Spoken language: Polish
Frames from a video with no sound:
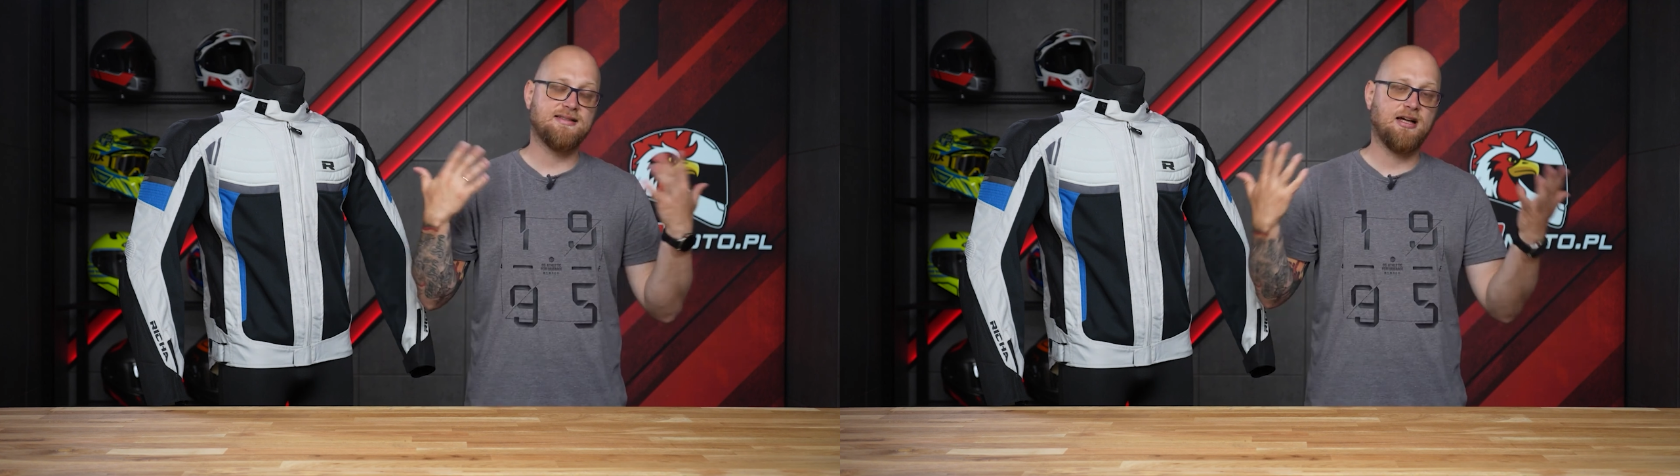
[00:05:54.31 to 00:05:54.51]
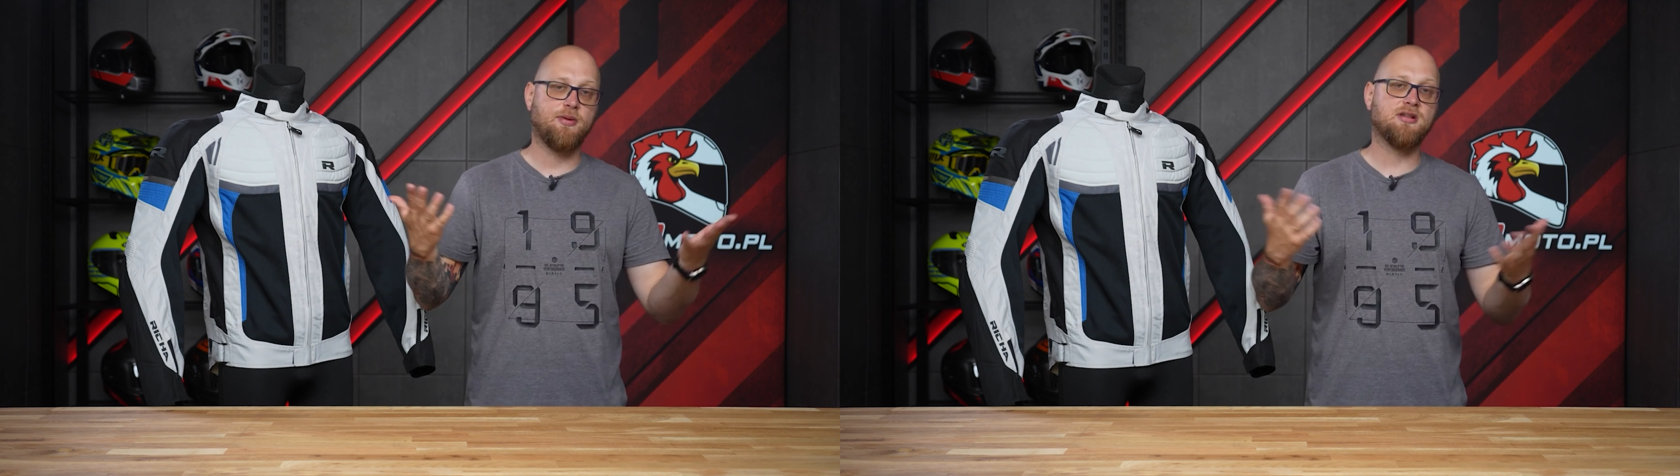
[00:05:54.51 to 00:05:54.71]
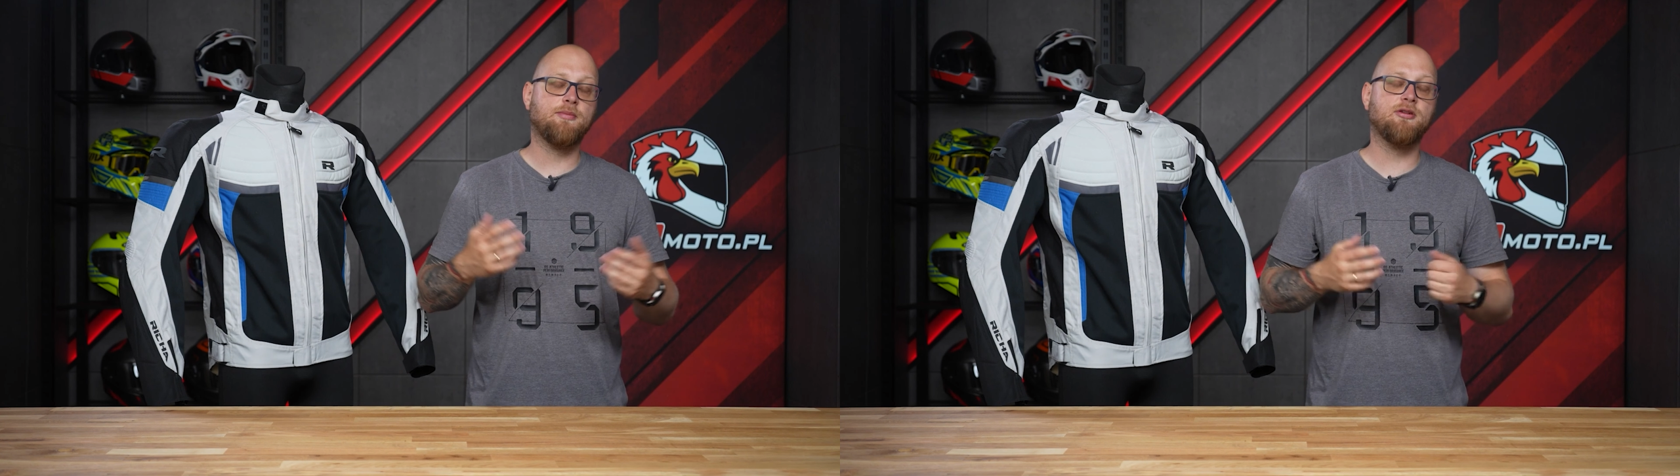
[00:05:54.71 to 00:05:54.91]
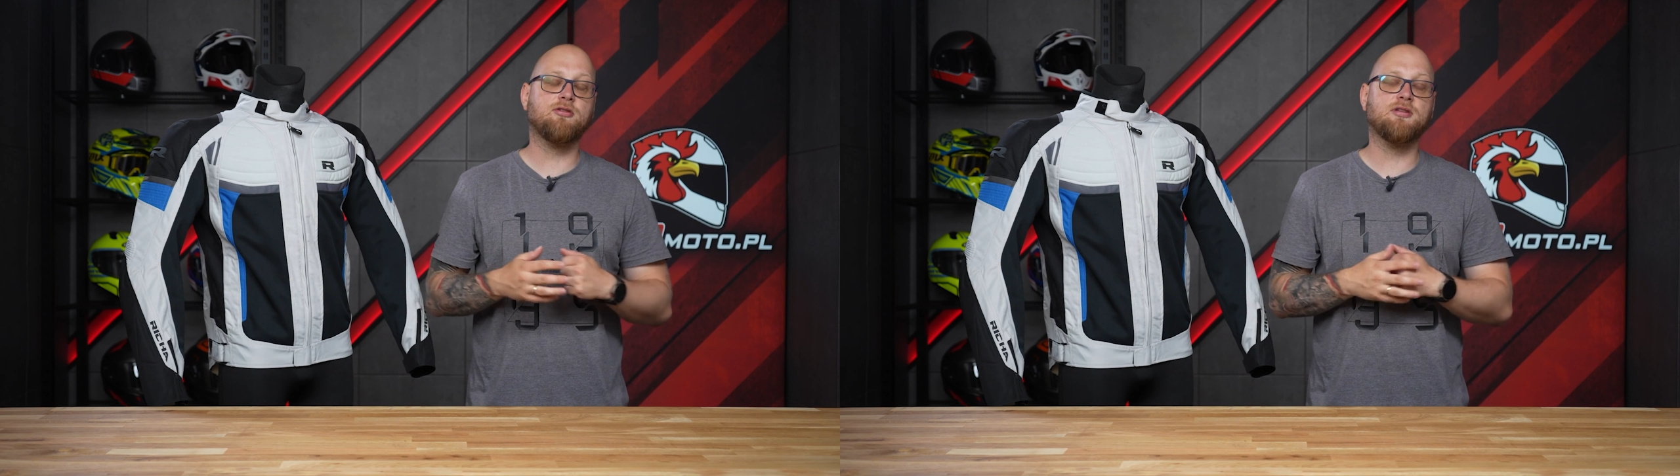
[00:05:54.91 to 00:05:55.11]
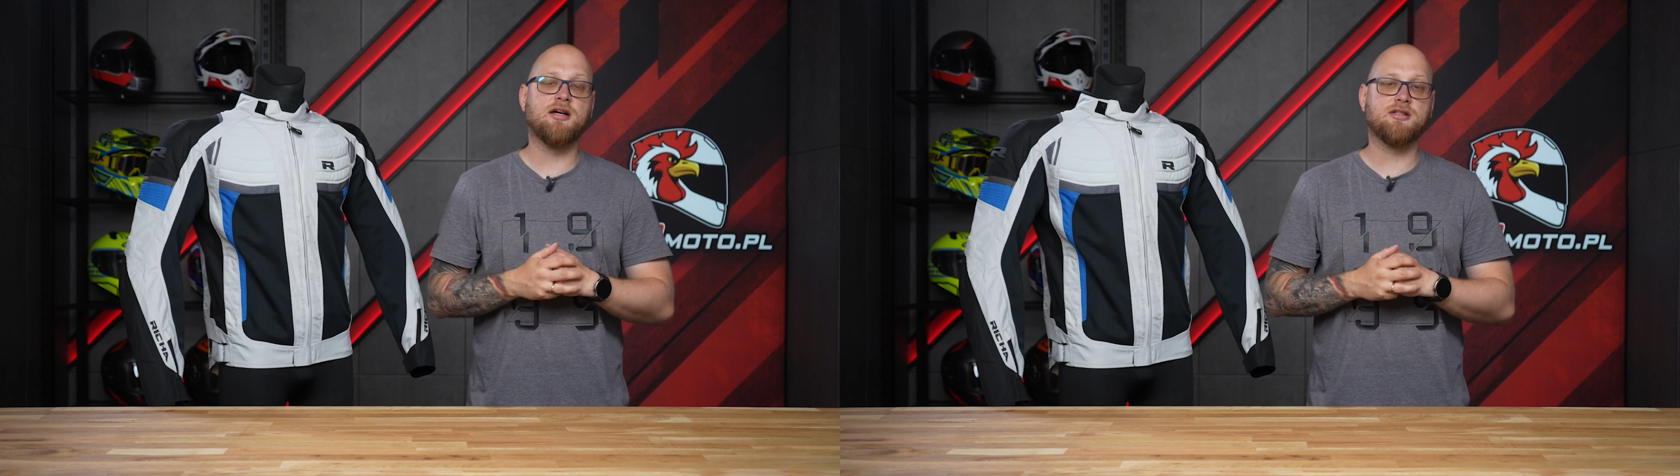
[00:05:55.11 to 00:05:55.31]

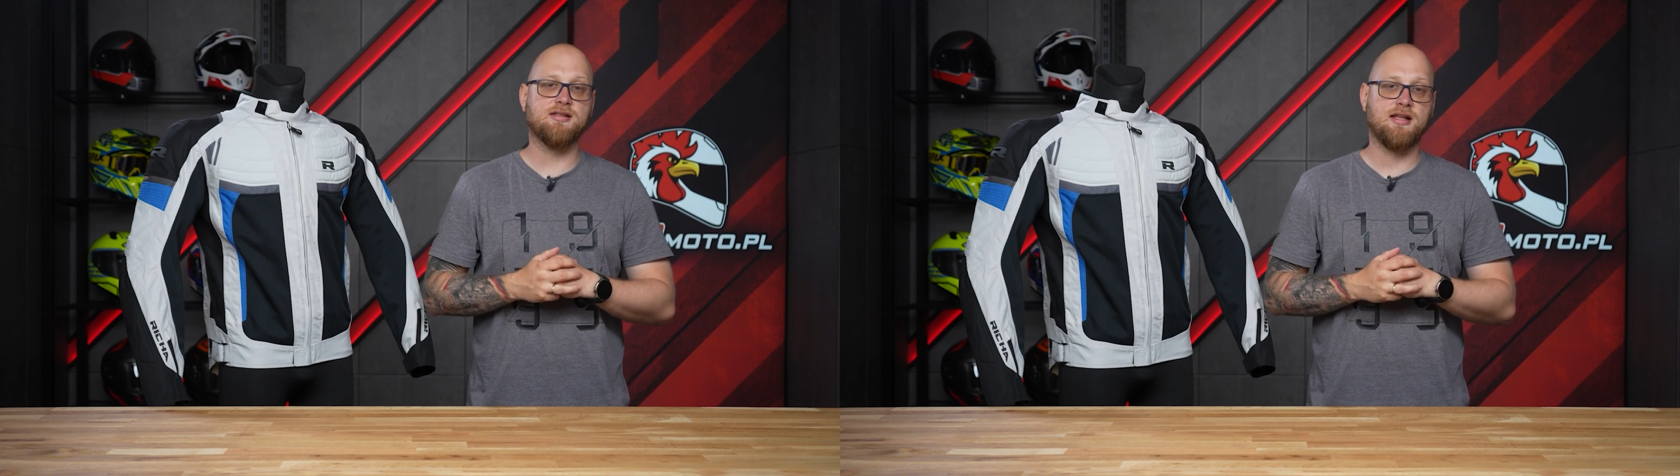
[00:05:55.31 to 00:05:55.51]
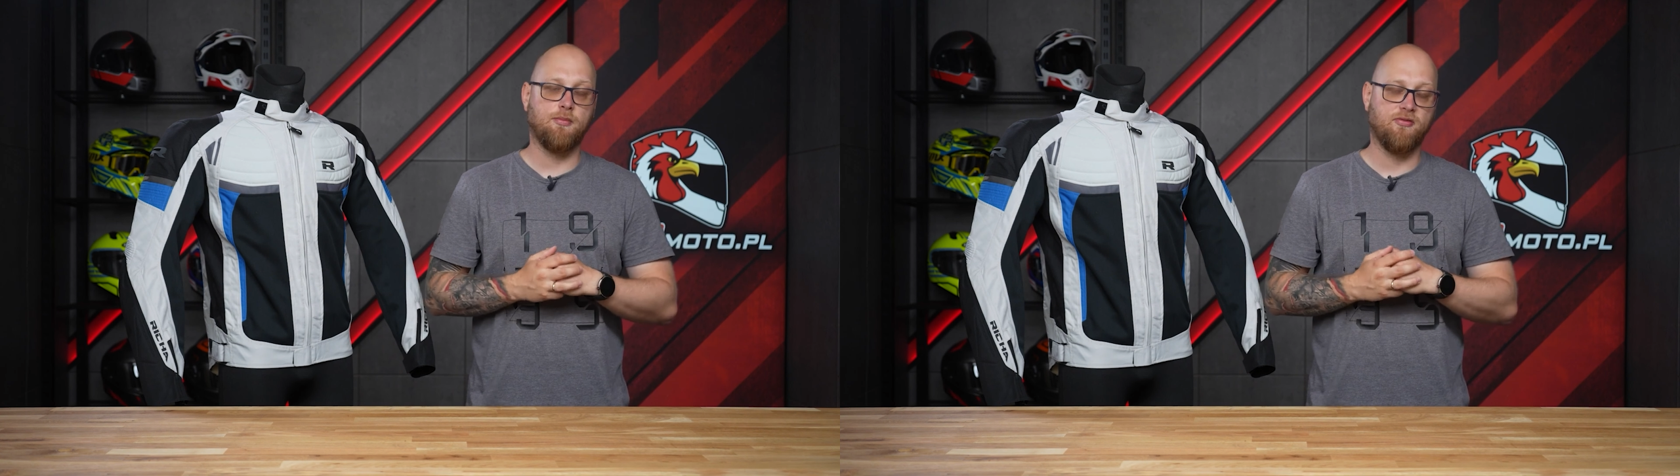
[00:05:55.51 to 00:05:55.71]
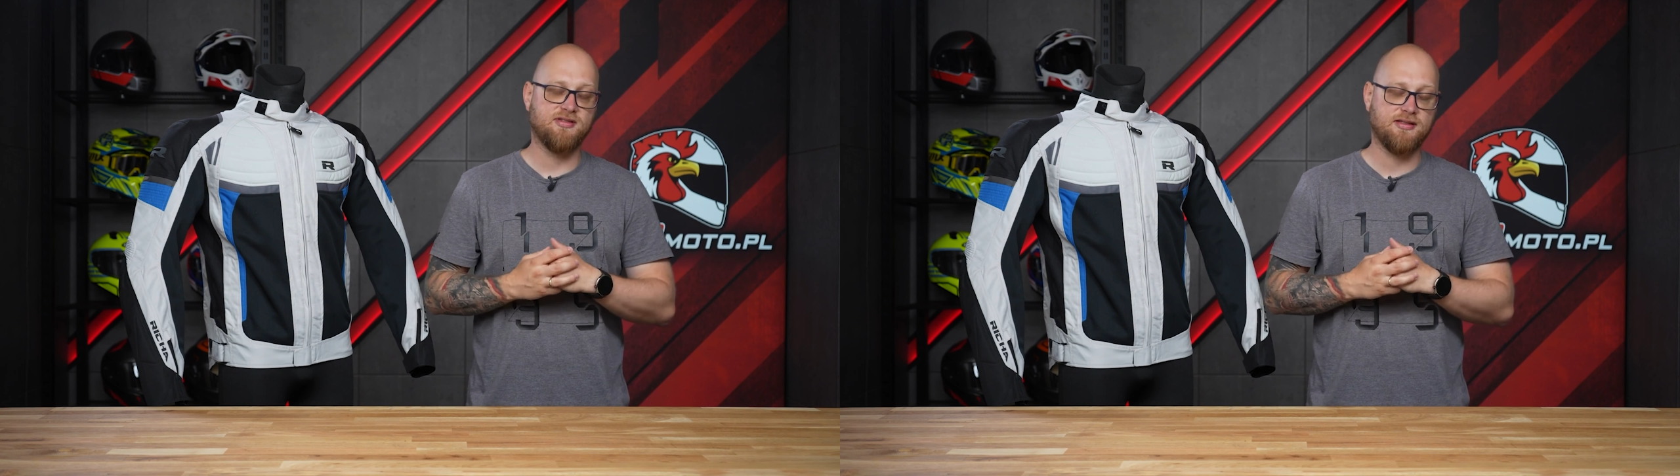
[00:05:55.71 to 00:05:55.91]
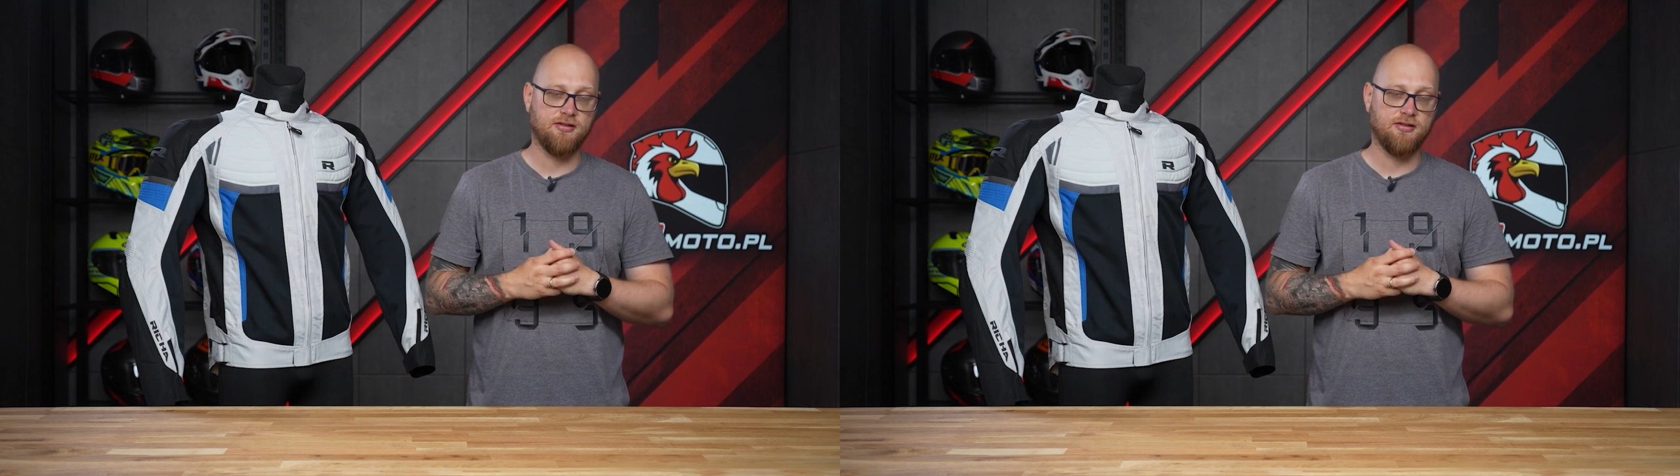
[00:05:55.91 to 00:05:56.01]
zapraszamy do naszych sklepów